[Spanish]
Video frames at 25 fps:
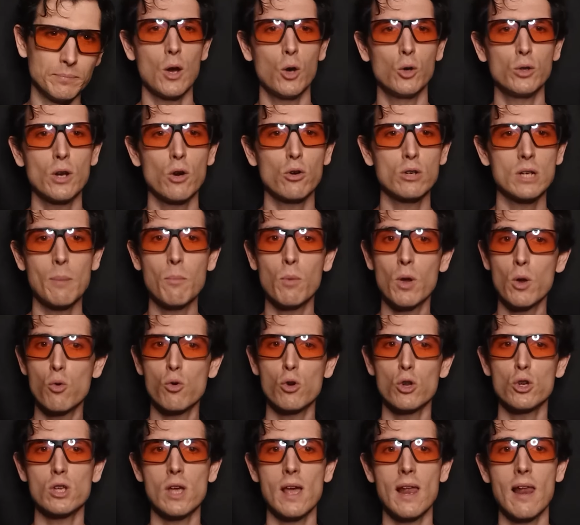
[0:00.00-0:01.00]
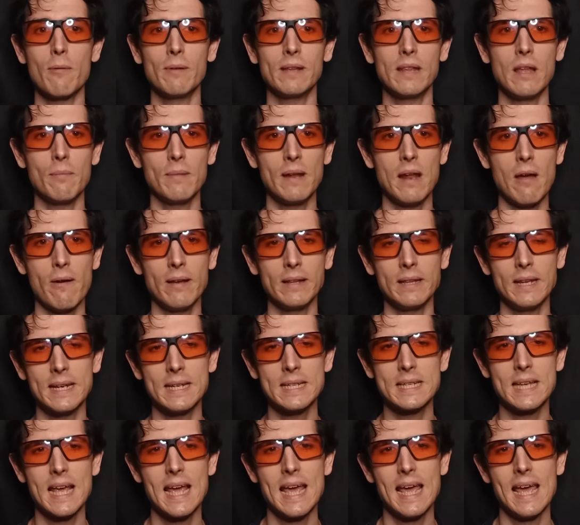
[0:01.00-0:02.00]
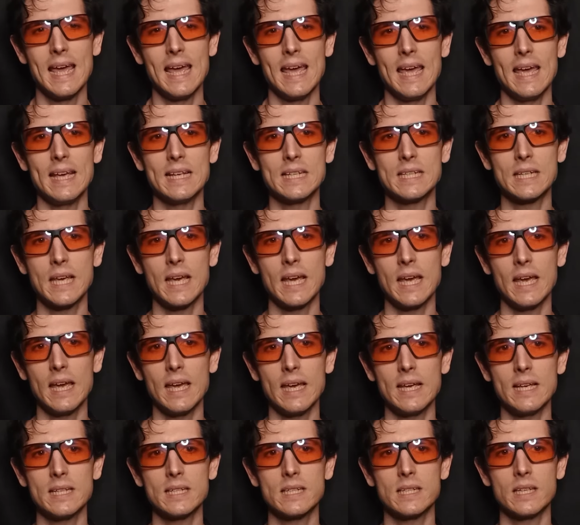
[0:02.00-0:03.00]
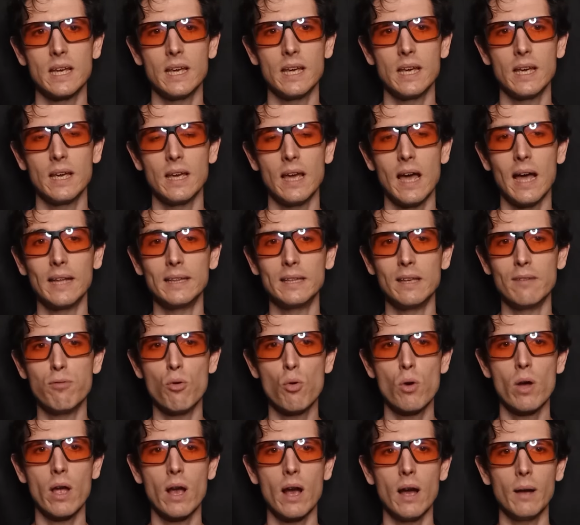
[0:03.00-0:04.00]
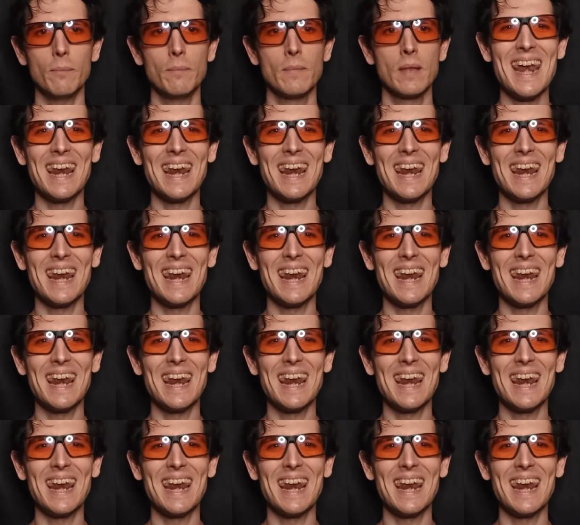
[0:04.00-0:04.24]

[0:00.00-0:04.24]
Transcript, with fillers: Otra cosa muy curiosa de la vitamina B3 es que es eh, antifúngica,